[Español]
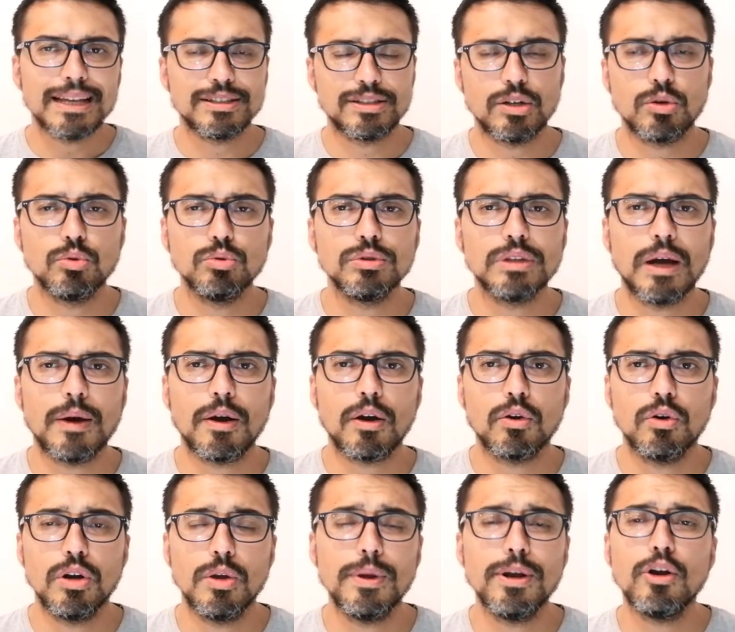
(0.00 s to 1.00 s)
que se
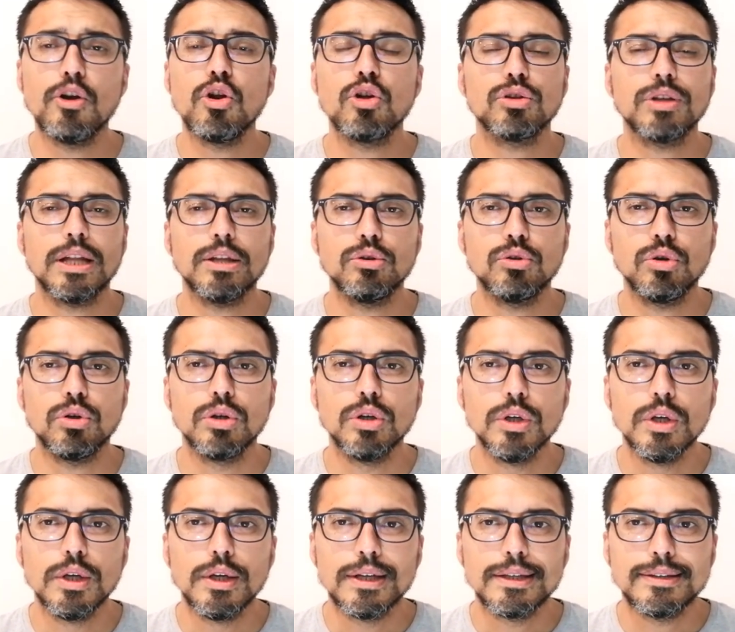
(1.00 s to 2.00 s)
juntaba con Oliveros, no tanto
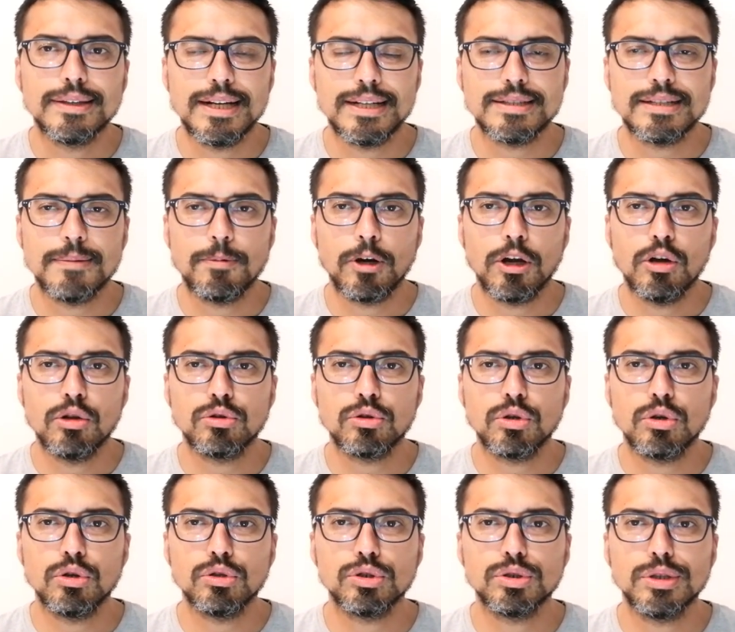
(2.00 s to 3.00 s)
Tresa por el
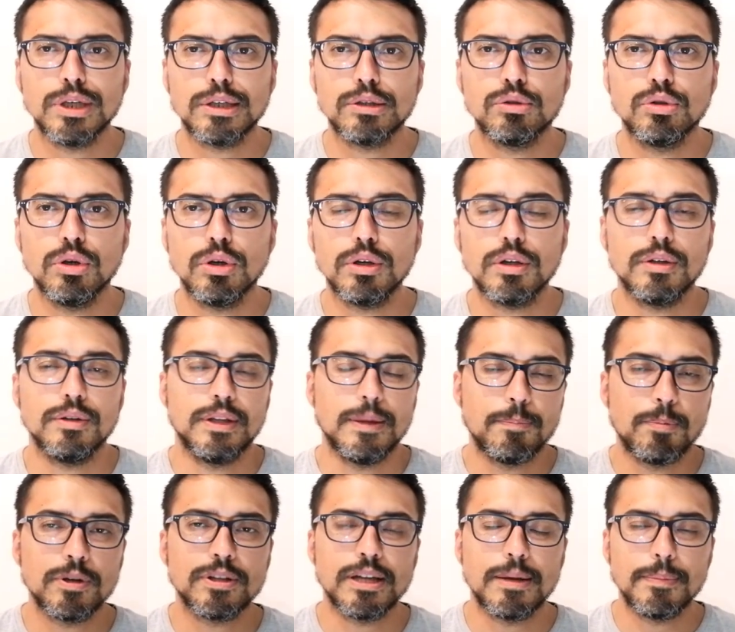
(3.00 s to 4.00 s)
otro sector,
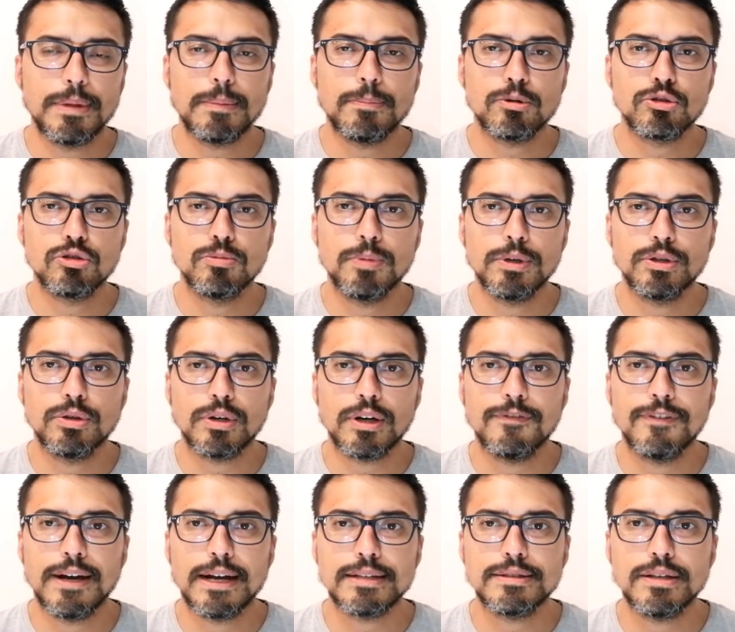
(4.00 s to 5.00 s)
después también, por supuesto,
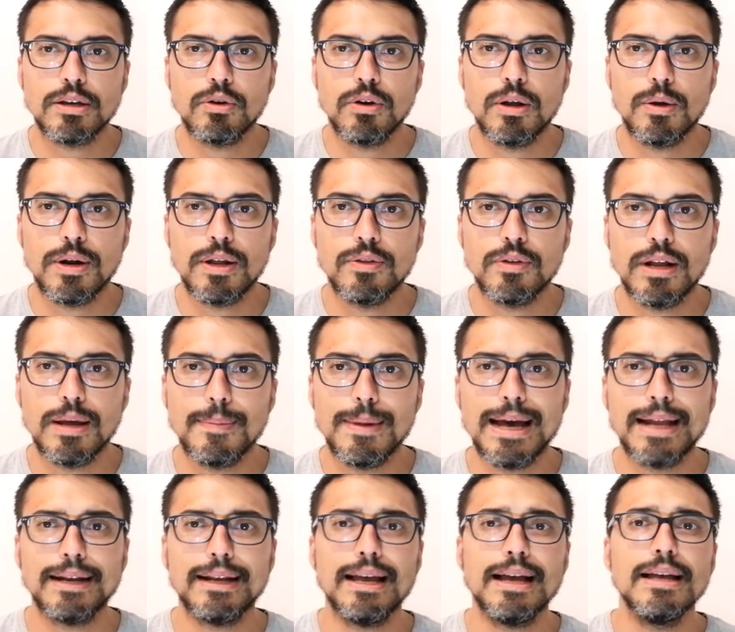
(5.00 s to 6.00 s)
Rafa García colaborando a la
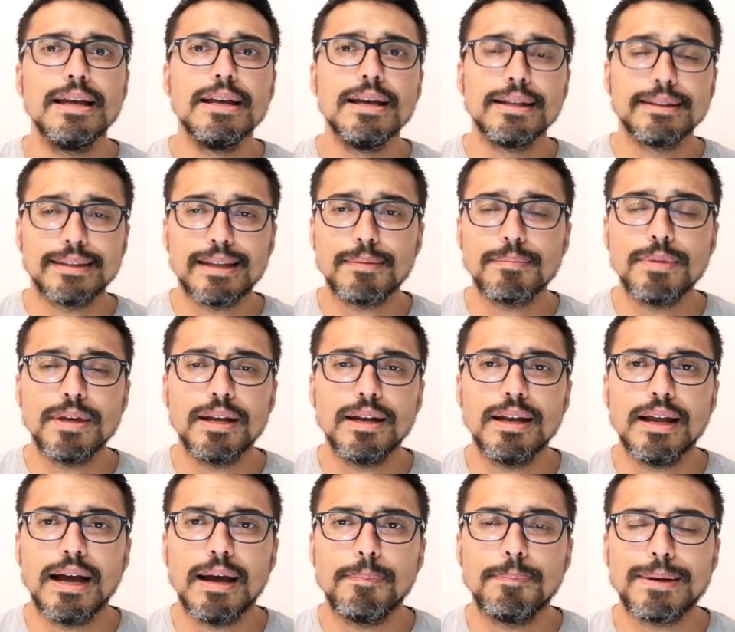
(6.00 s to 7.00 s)
marca,
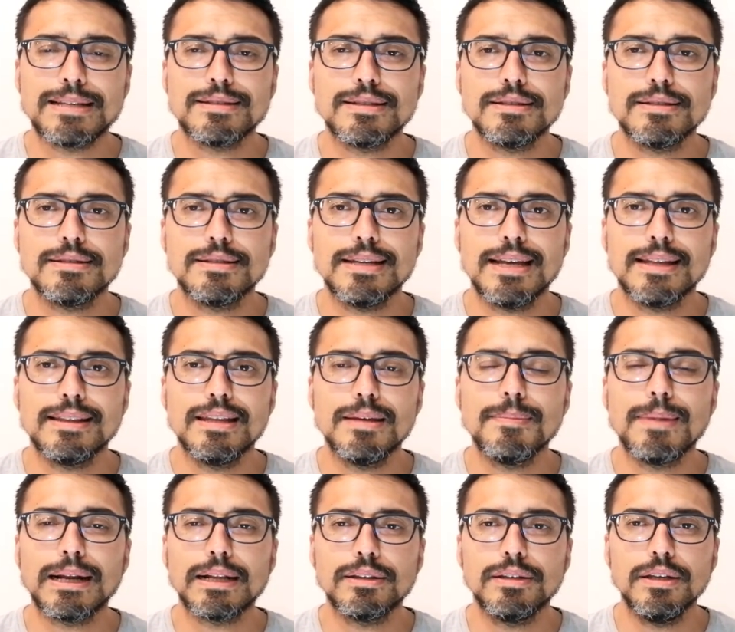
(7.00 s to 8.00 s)
también la presencia
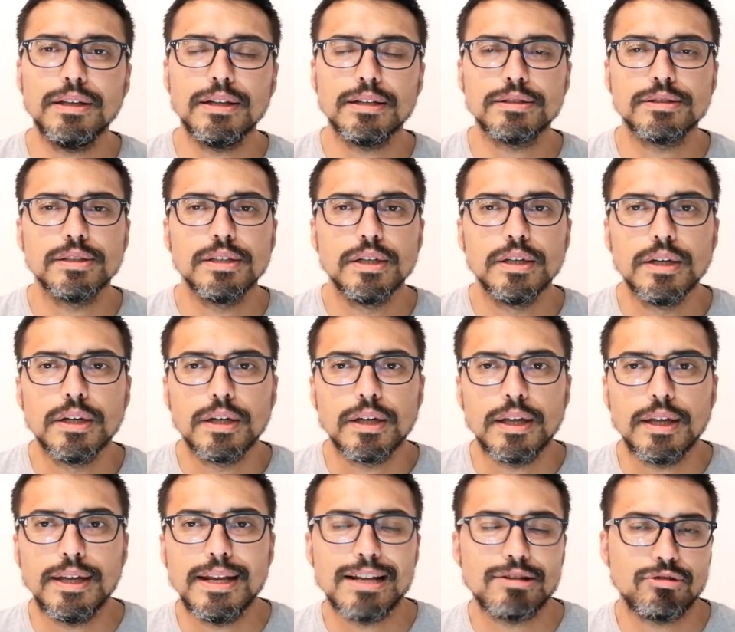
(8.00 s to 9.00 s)
de Martínez
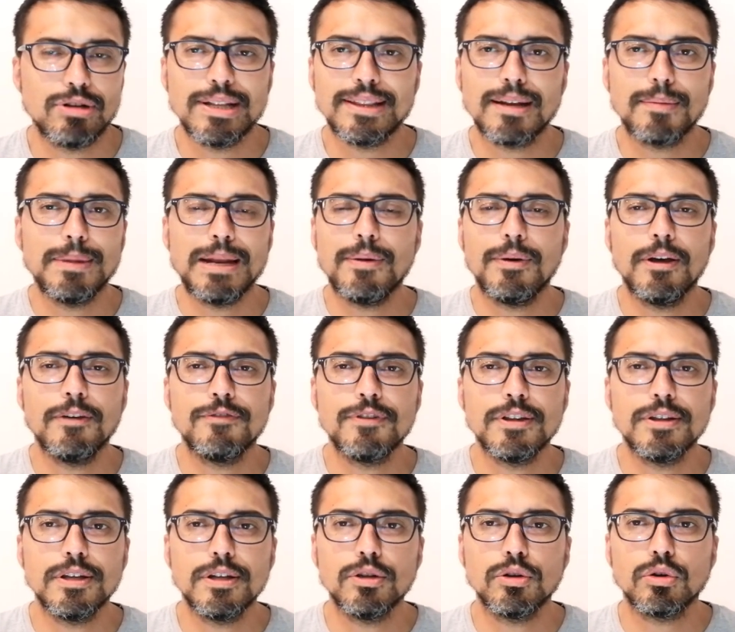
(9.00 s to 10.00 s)
y Nacional terminaba
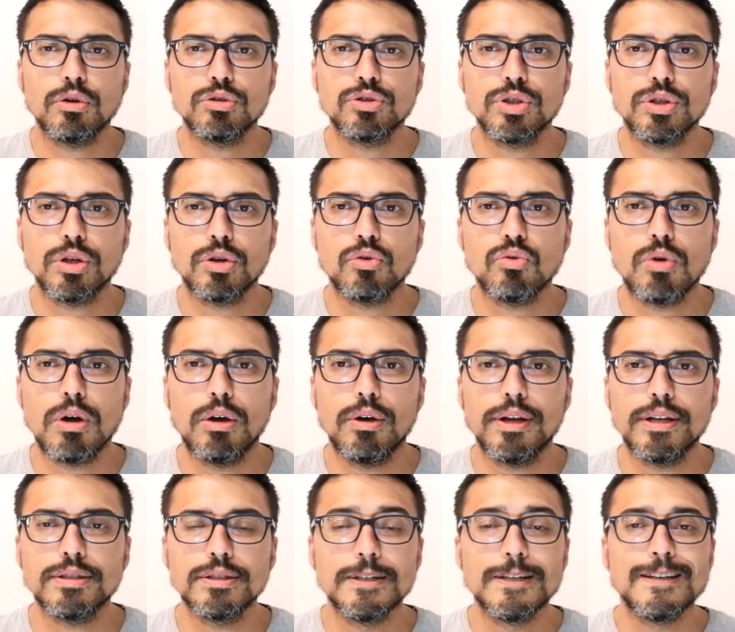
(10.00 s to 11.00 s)
defendiendo con siete
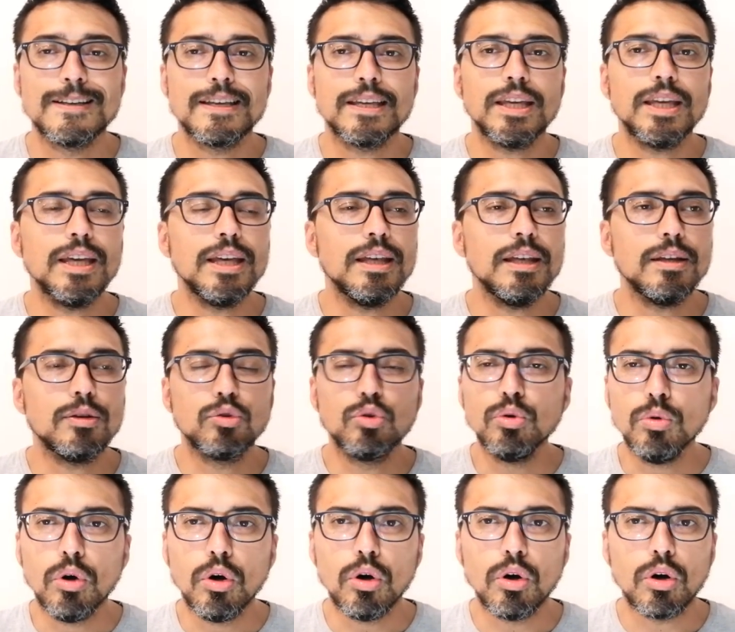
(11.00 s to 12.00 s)
jugadores y
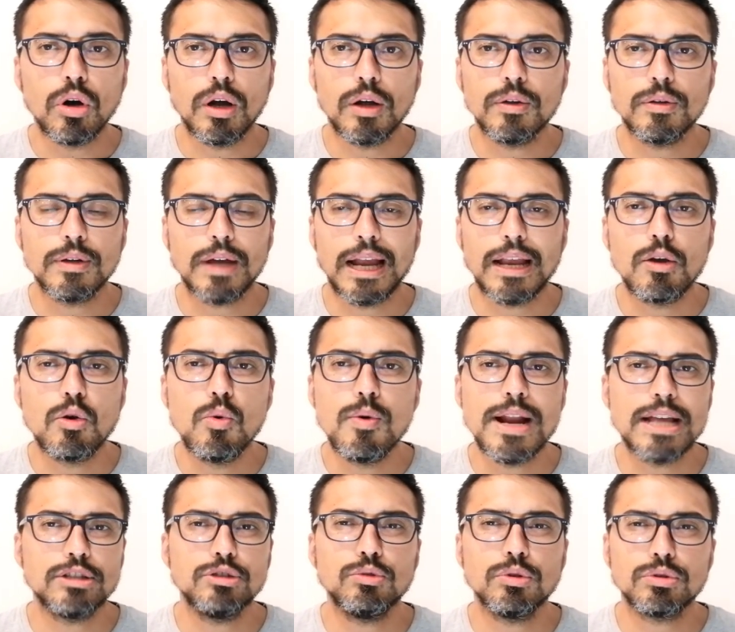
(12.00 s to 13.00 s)
tuvo eh,
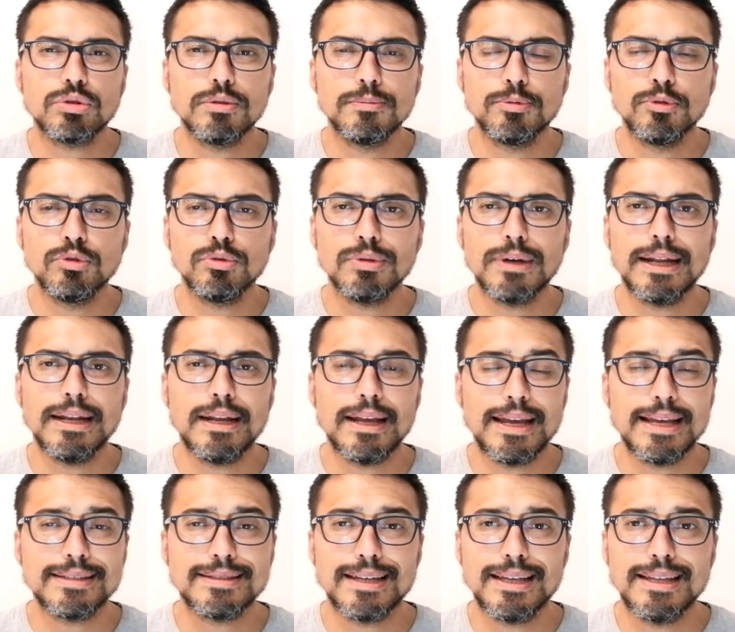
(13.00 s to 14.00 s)
alguna situación puntual,
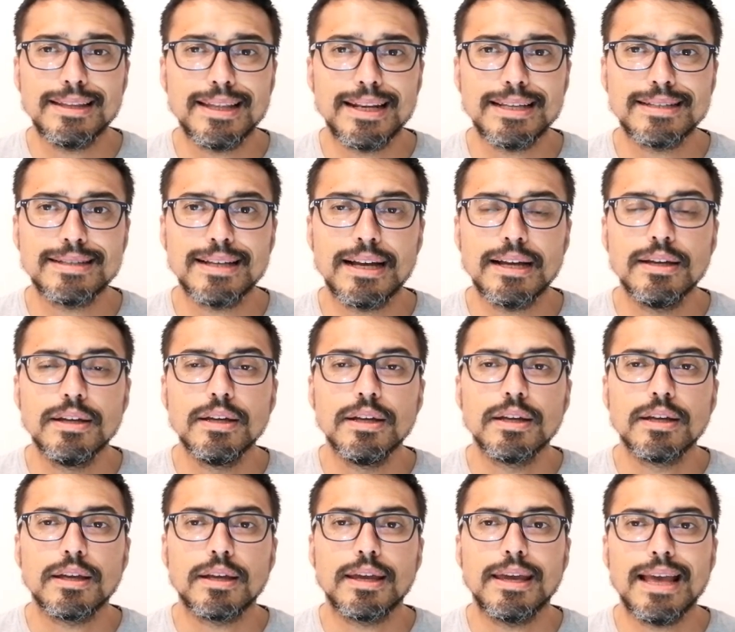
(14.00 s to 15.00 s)
esa de Treza
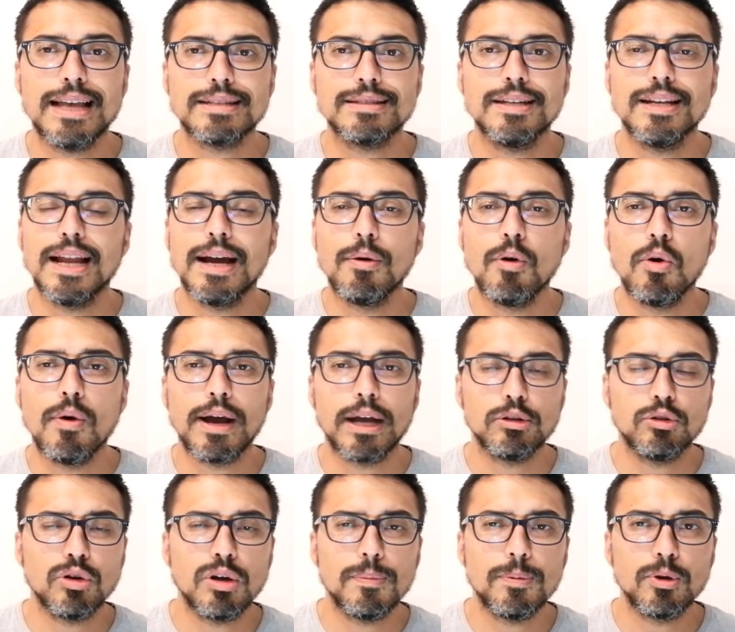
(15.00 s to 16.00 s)
que hace la
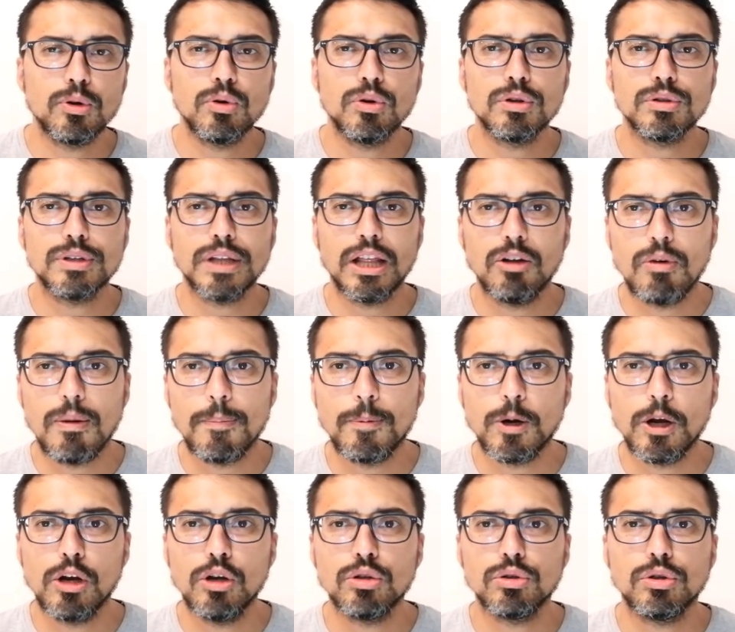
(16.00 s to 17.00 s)
boba, que toca por un costado,
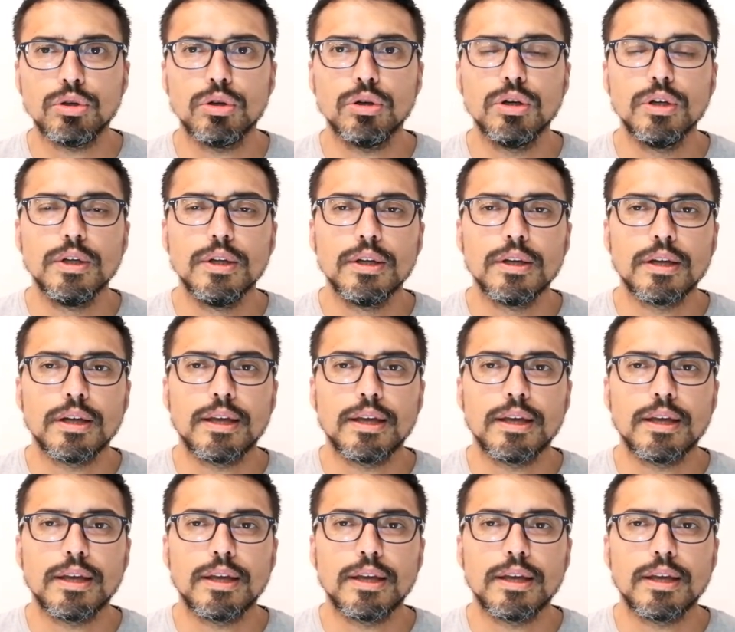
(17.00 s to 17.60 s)
o por el otro,